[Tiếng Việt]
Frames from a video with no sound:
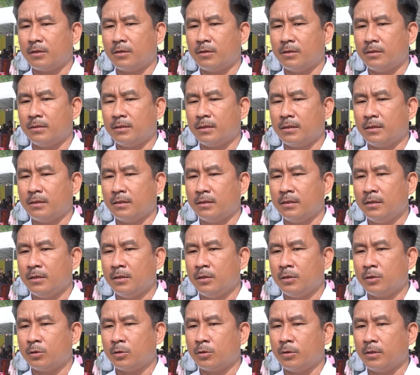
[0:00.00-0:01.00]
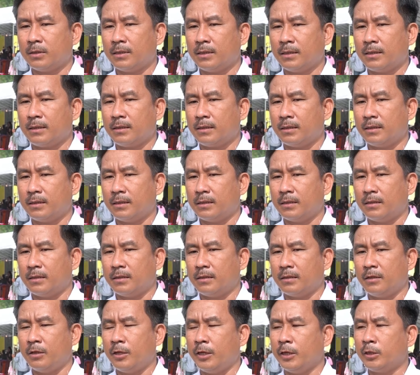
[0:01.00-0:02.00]
rồi tổ chức
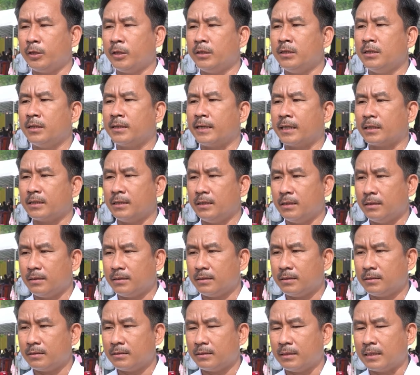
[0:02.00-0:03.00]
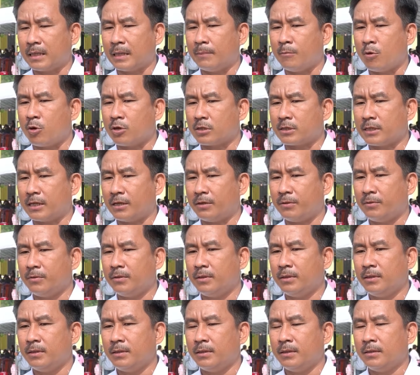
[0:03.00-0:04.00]
lễ tuyên dương khen thưởng nhân ngày mùng sáu
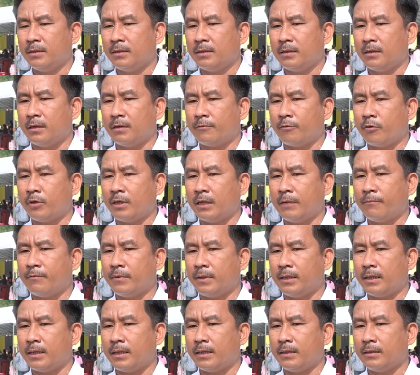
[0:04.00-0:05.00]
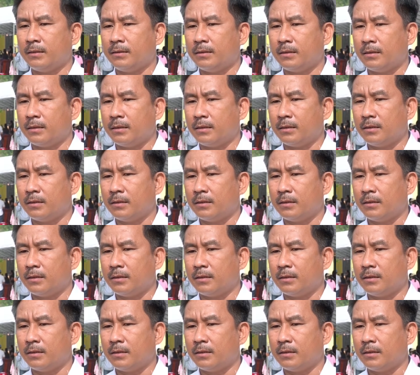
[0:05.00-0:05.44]
phối hợp với lại